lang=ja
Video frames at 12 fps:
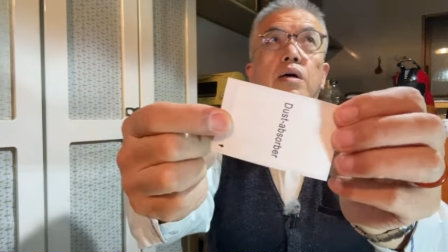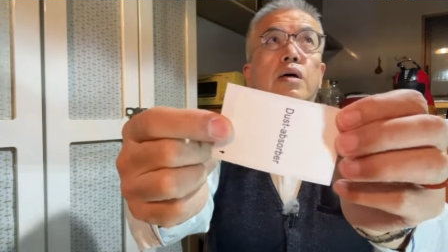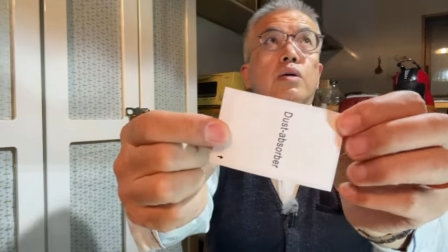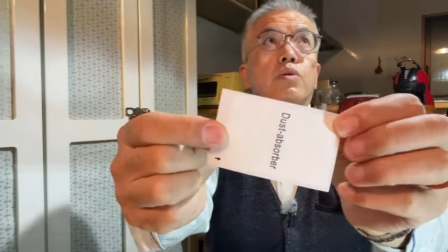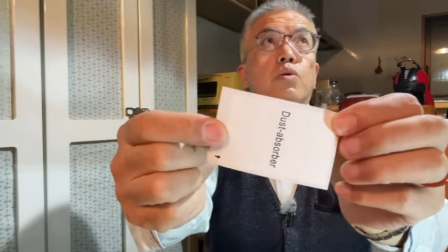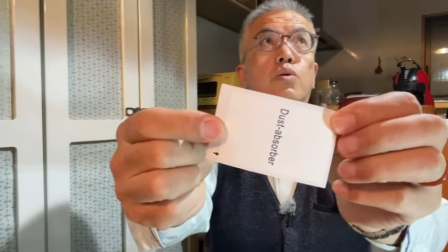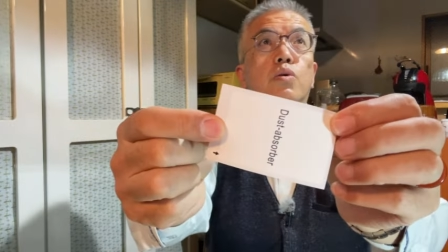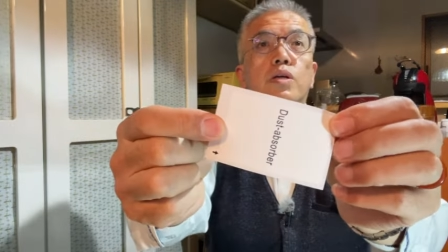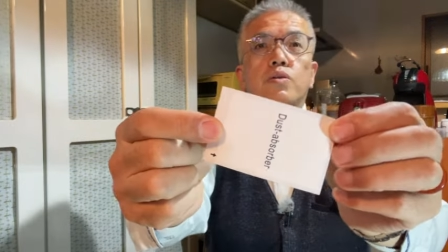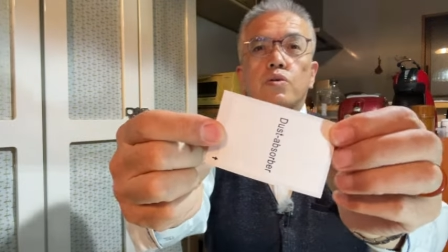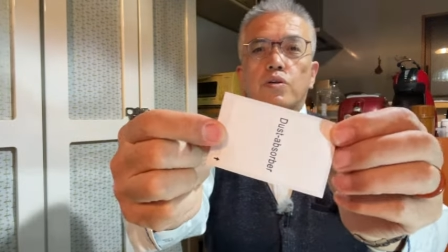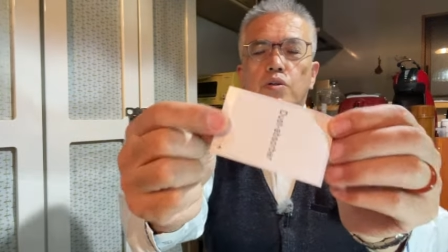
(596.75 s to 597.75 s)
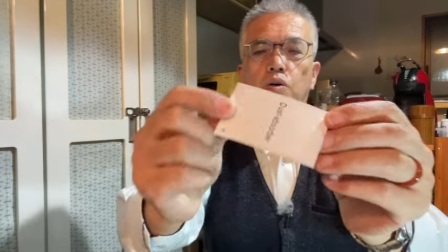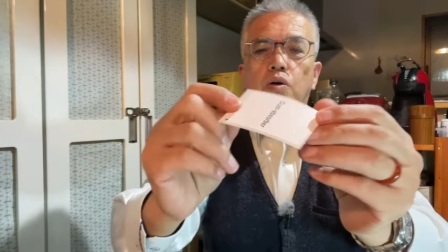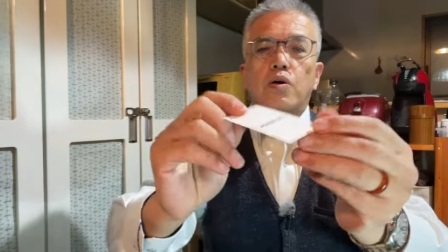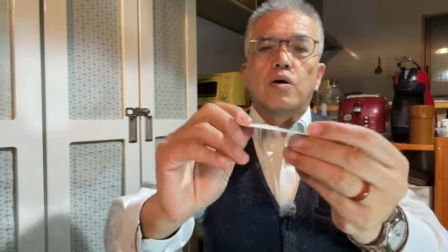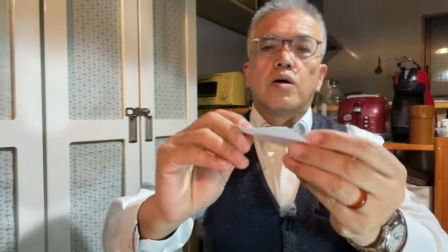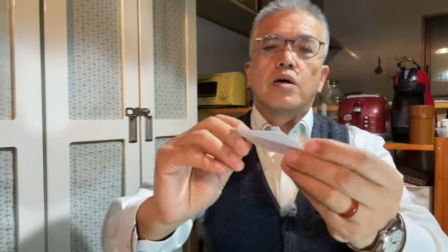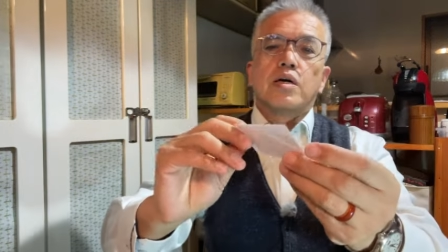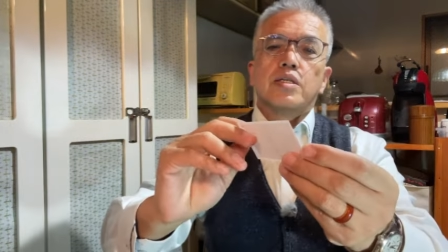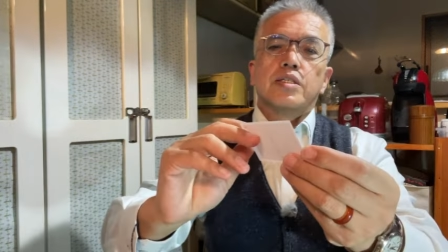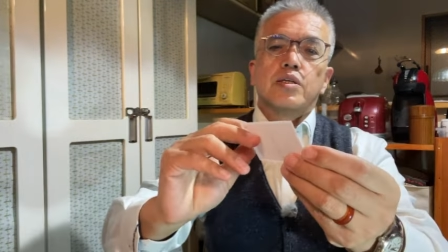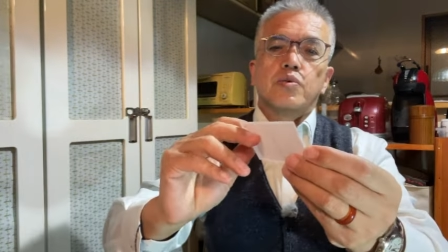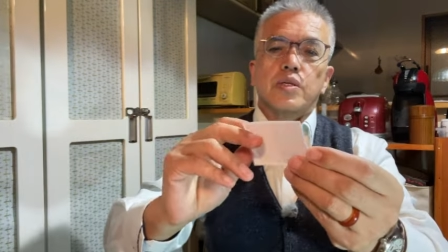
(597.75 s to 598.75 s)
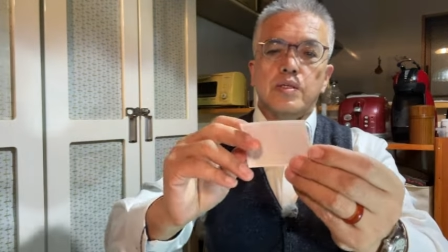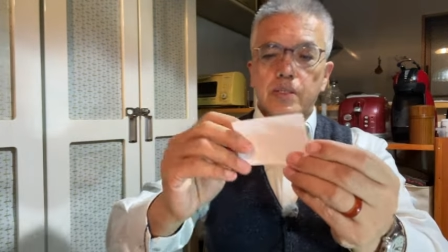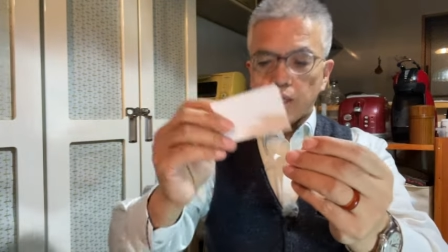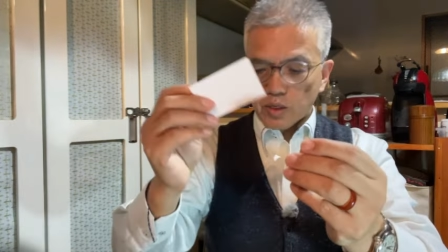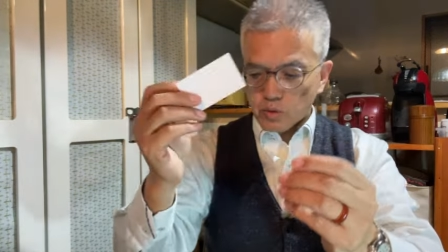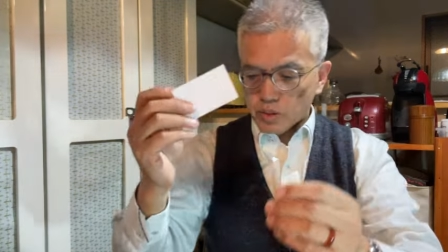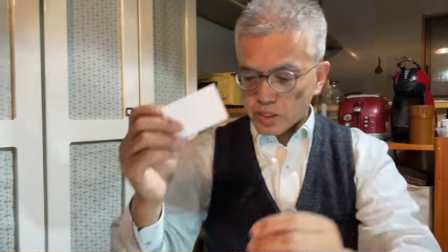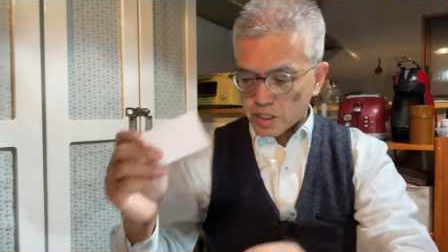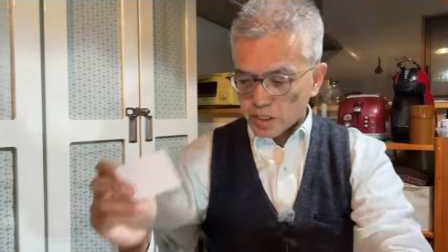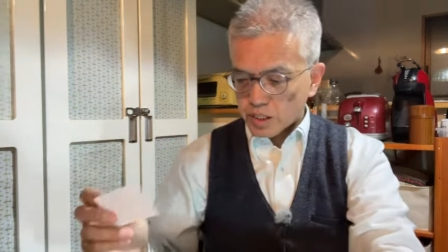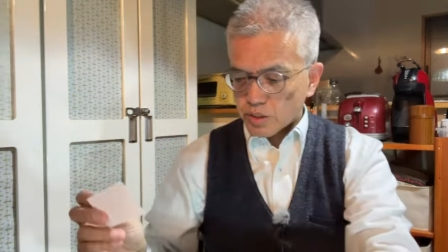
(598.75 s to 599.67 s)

えーと、とほこり取りのシールですねこれで